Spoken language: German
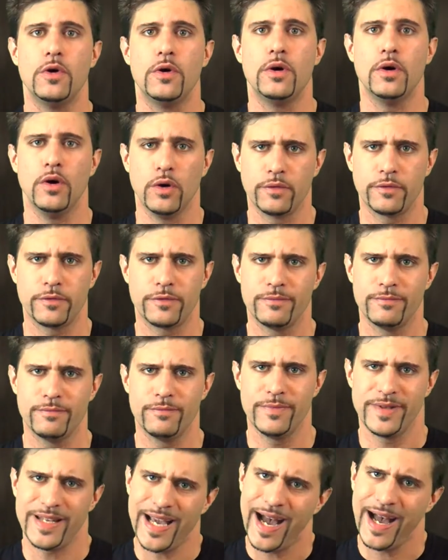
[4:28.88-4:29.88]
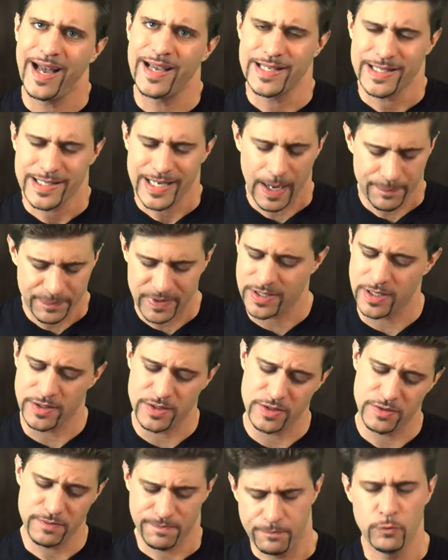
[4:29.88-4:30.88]
Und ja, ich habe das
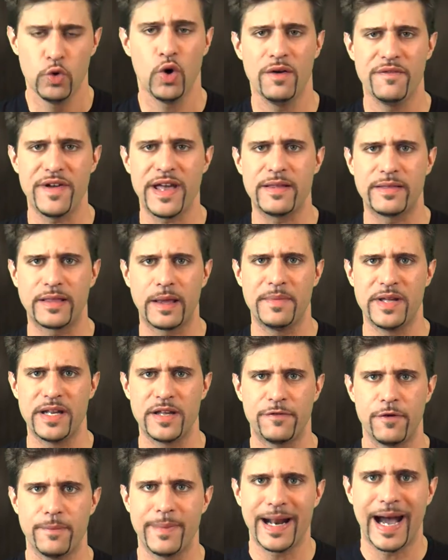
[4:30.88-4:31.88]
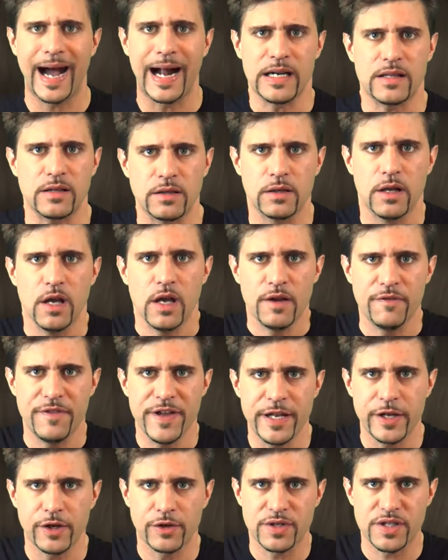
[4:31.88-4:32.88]
jetzt nur erwähnt, damit ich für meine alten
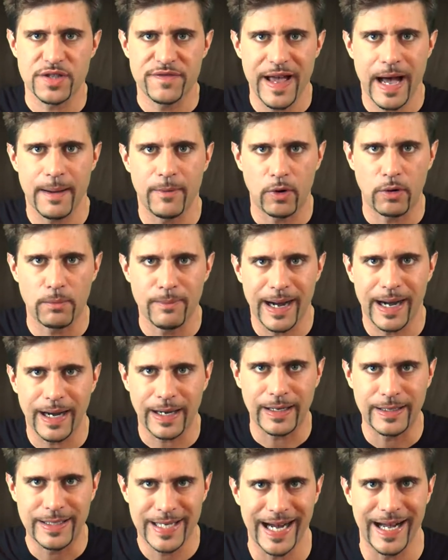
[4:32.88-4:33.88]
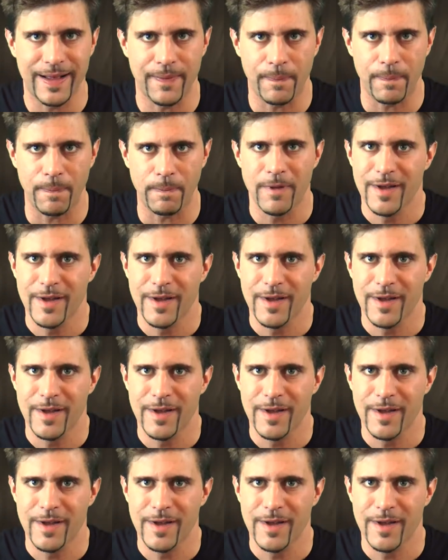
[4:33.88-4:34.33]
Videos Werbung machen kann.